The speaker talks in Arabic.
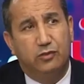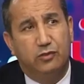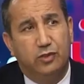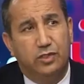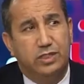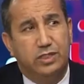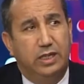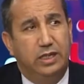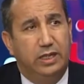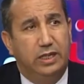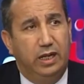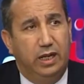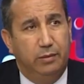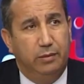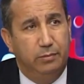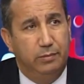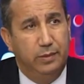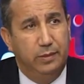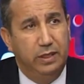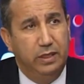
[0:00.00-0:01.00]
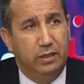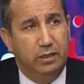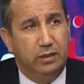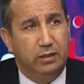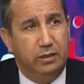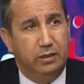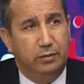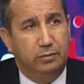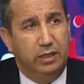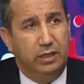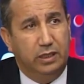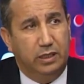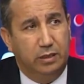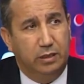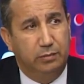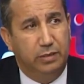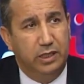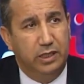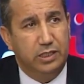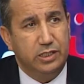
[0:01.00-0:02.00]
فرصه انا نحب آه، بالك آه،
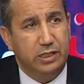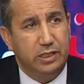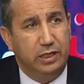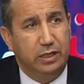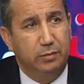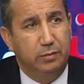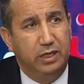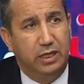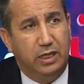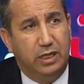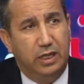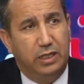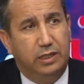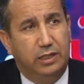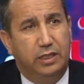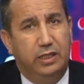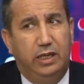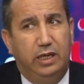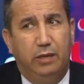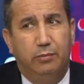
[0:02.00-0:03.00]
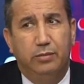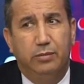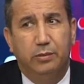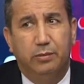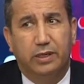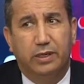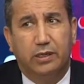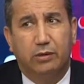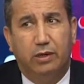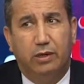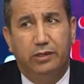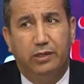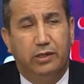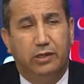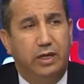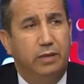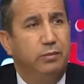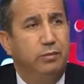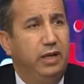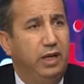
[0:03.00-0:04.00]
البنز انا بالك هذاك يحب ماركه واحده
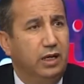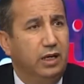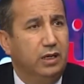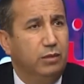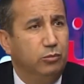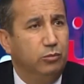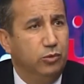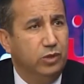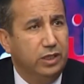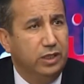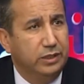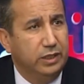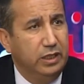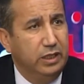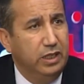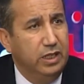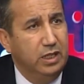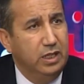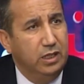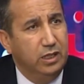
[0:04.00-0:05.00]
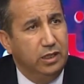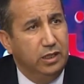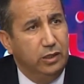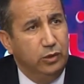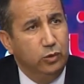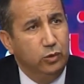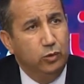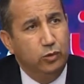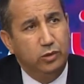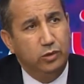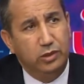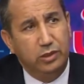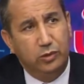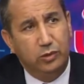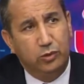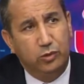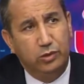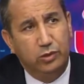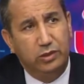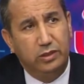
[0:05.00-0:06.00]
اخرى من حق المواطن انه
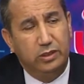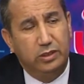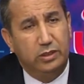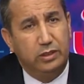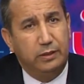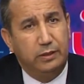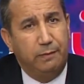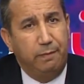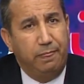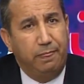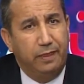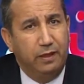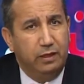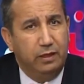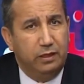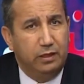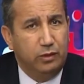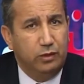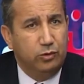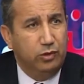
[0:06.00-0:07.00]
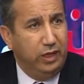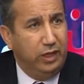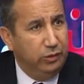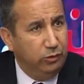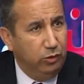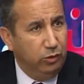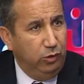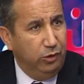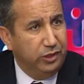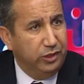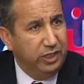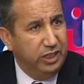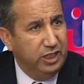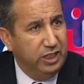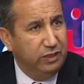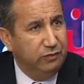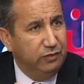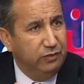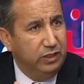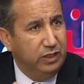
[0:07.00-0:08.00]
يكون آه، يكون عنده
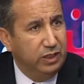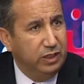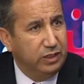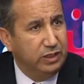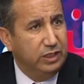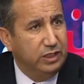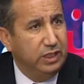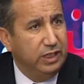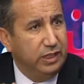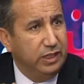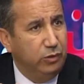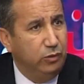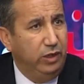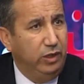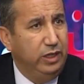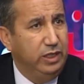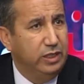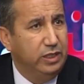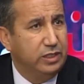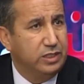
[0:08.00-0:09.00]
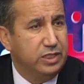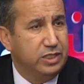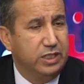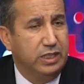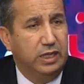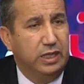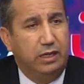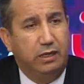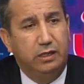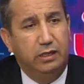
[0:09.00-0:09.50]
الحريه في اختيار نوعيه السياره